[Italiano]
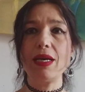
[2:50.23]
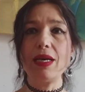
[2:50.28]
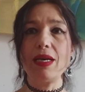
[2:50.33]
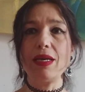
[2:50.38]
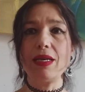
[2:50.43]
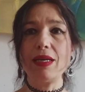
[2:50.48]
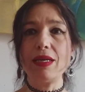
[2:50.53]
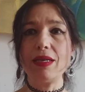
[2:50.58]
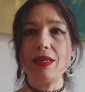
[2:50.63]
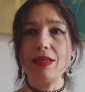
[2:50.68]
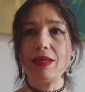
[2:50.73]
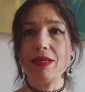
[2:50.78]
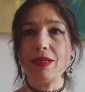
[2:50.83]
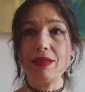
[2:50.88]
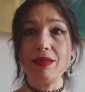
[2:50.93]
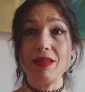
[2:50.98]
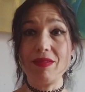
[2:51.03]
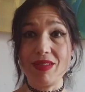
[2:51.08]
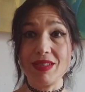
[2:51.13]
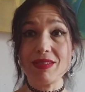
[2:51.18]

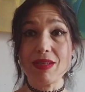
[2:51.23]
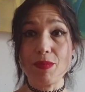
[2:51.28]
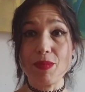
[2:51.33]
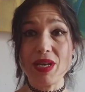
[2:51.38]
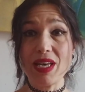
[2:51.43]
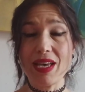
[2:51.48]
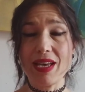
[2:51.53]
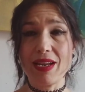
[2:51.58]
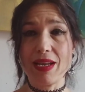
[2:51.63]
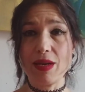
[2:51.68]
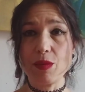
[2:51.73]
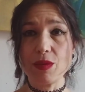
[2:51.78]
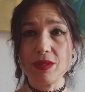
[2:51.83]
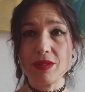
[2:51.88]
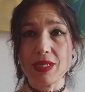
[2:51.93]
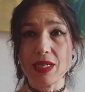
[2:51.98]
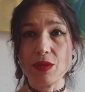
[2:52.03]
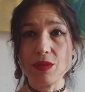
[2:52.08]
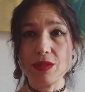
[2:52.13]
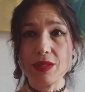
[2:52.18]
e deve sapere
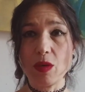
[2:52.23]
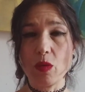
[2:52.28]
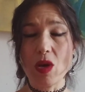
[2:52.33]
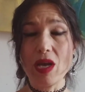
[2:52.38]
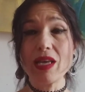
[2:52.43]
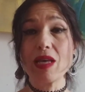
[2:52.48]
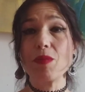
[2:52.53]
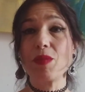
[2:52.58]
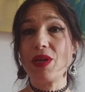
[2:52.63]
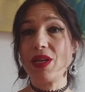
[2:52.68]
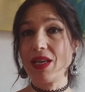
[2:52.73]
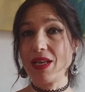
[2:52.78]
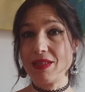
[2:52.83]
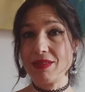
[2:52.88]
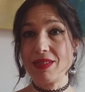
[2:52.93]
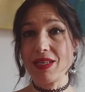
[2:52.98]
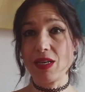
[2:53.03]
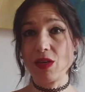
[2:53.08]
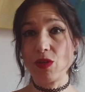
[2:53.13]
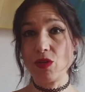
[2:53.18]
questa cosa qua anche perché
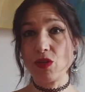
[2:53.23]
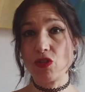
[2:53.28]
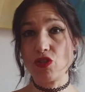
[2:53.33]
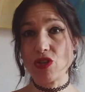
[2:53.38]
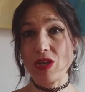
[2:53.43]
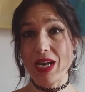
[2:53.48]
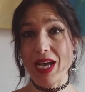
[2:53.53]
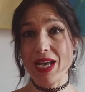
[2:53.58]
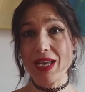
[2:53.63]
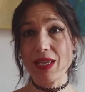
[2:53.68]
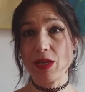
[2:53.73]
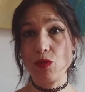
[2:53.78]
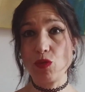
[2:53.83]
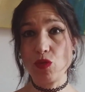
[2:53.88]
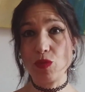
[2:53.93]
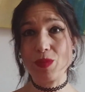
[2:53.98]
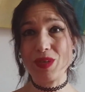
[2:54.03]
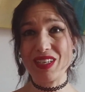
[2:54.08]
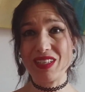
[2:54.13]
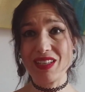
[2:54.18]
si accorgerà che
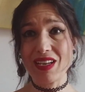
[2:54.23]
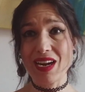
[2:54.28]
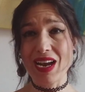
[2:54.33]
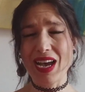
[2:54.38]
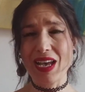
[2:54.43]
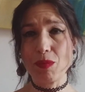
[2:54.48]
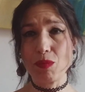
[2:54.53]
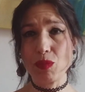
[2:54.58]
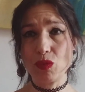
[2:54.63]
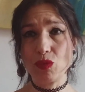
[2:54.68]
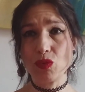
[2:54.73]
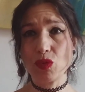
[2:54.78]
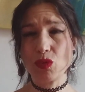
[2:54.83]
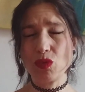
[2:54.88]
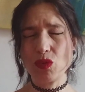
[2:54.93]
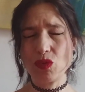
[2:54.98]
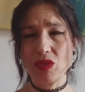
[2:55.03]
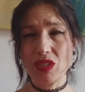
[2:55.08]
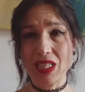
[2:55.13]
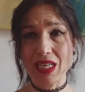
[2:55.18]
tu perderai appunto
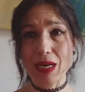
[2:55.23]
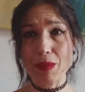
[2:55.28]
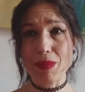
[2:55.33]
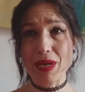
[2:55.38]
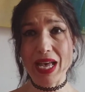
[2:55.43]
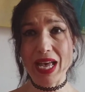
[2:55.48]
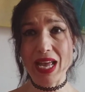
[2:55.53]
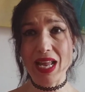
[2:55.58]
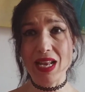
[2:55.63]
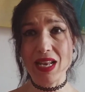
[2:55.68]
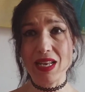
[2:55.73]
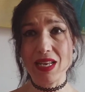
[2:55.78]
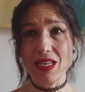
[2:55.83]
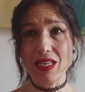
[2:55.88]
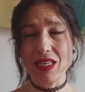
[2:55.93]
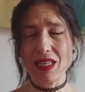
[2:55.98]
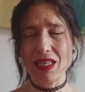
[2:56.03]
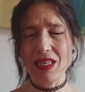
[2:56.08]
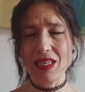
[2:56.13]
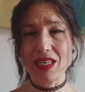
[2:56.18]
tutti i
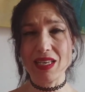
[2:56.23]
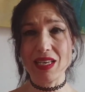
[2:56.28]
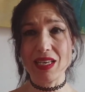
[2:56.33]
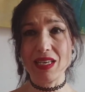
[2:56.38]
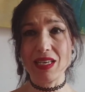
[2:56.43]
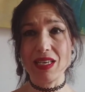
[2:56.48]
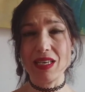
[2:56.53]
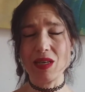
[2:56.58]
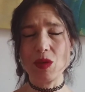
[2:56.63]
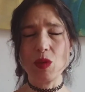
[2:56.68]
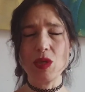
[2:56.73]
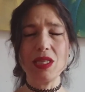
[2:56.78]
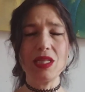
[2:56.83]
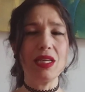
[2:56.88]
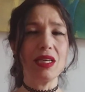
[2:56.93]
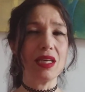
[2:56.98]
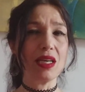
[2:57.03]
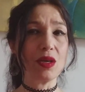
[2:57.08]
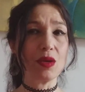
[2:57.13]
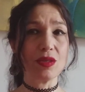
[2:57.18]
capelli e
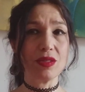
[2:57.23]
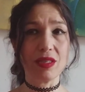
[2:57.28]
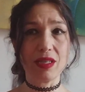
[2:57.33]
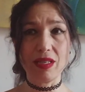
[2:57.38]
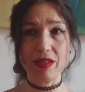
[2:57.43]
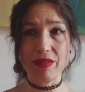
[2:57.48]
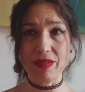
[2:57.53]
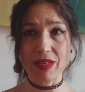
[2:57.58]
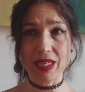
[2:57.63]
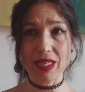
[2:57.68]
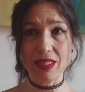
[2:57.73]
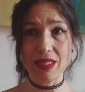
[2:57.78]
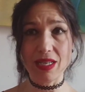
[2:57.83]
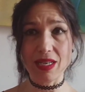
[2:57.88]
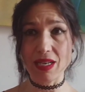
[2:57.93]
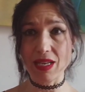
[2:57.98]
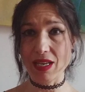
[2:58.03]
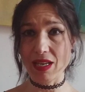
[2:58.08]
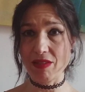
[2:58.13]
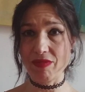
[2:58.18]
quindi che cosa gli vai a
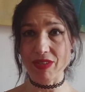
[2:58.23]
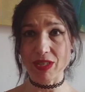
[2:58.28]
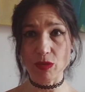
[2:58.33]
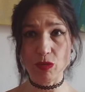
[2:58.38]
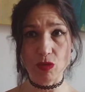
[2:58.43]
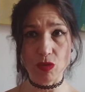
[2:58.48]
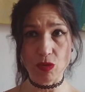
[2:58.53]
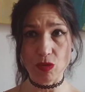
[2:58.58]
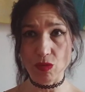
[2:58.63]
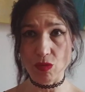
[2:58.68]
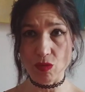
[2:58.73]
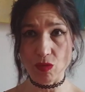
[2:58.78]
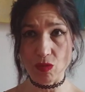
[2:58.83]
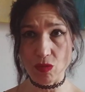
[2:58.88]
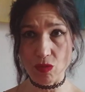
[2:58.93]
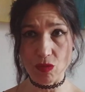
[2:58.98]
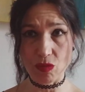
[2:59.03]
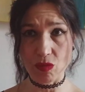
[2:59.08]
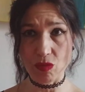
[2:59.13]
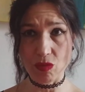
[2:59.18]
dire che hai fatto
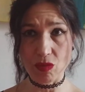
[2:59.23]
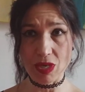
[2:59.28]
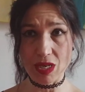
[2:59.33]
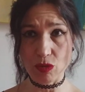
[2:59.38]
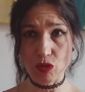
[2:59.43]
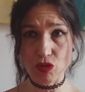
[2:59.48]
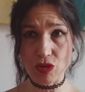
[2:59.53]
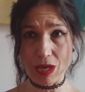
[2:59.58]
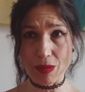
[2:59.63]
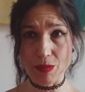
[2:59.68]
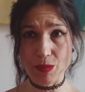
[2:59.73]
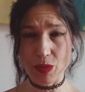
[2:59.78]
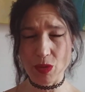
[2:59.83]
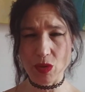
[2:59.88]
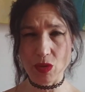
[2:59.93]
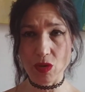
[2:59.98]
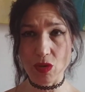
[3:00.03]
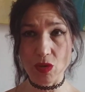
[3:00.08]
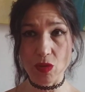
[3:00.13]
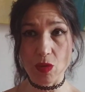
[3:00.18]
un, uno
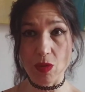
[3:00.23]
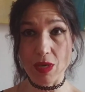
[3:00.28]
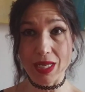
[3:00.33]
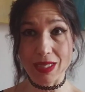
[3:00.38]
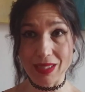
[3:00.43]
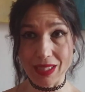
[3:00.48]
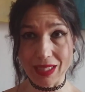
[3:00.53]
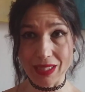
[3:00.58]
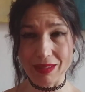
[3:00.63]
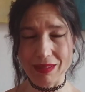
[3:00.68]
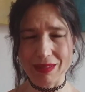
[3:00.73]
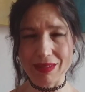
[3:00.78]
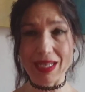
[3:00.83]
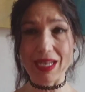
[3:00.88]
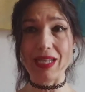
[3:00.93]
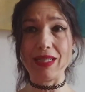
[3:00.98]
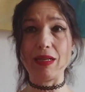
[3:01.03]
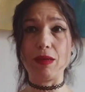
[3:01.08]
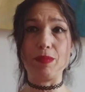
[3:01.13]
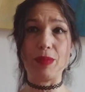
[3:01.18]
shampoo con la
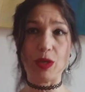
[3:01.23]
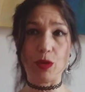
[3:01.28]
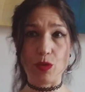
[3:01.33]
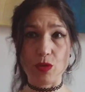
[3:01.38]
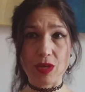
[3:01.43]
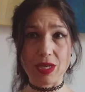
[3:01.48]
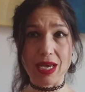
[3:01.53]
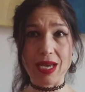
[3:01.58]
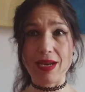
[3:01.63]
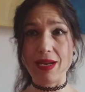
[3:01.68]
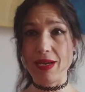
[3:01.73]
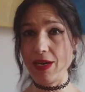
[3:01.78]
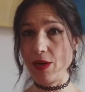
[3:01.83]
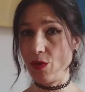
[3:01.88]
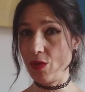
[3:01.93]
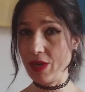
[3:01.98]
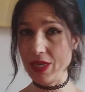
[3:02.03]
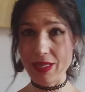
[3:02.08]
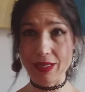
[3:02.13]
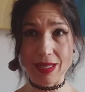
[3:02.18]
tinta dal parrucchiere che
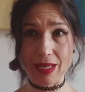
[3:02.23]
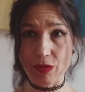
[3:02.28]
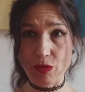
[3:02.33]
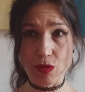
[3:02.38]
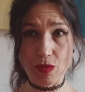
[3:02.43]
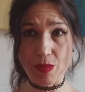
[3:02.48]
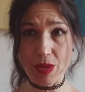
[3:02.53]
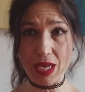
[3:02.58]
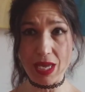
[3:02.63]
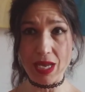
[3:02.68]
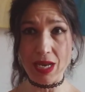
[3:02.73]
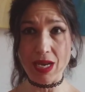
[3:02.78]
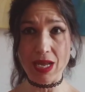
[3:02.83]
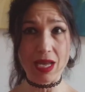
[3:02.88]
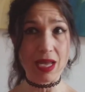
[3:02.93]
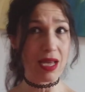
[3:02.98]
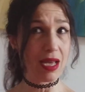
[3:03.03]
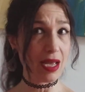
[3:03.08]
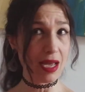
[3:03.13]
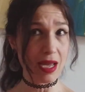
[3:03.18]
non è andato
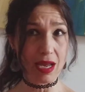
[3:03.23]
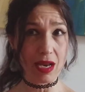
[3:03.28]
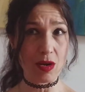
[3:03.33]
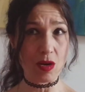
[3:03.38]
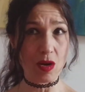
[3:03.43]
bene e